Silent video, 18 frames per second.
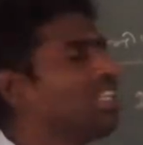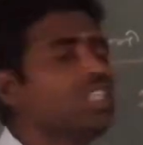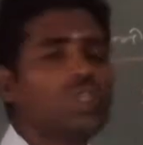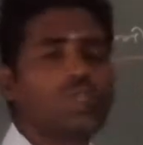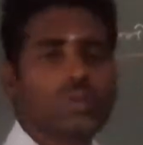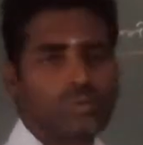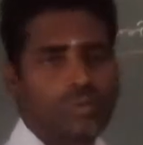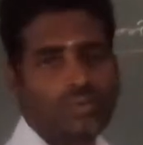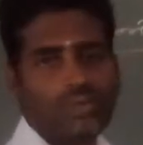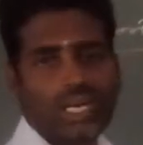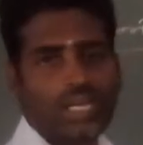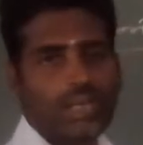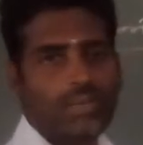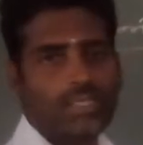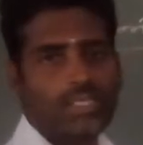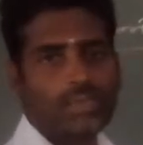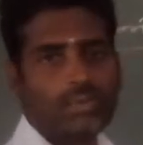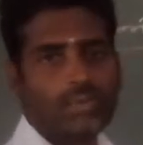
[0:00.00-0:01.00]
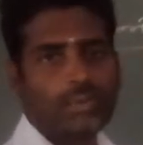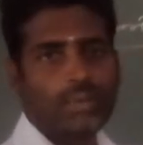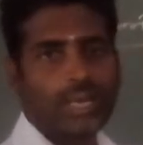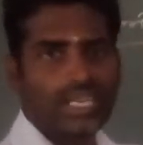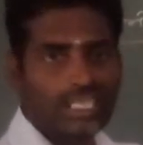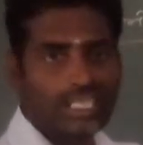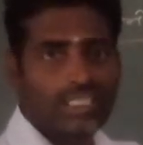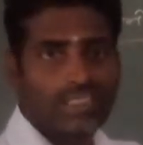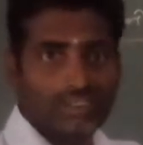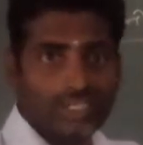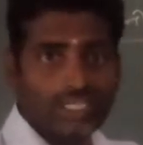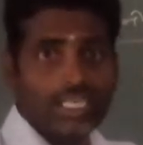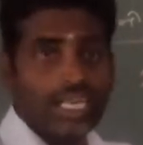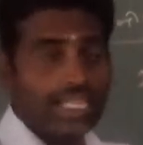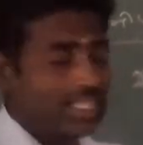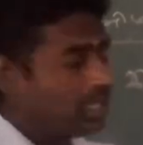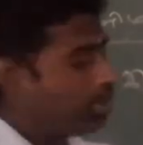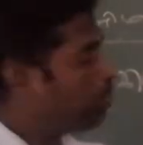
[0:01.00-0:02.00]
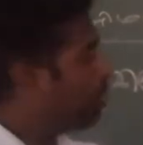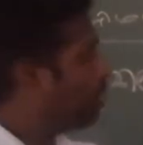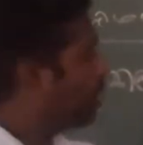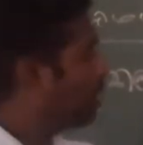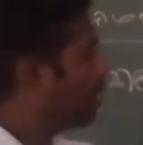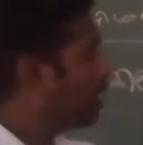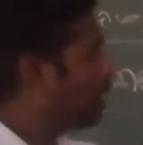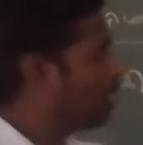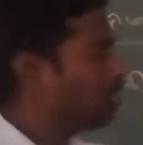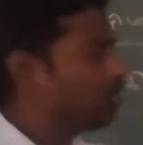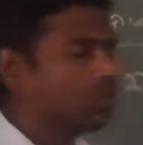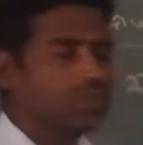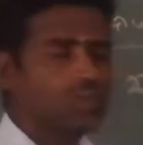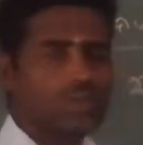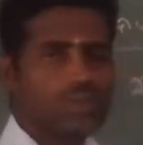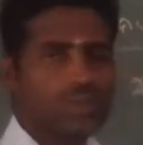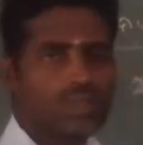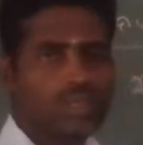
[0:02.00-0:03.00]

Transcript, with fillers: இருக்கும் வார்ப்பு இரும்பு மண் வந்து அதிகமாக கலந்துருக்கும்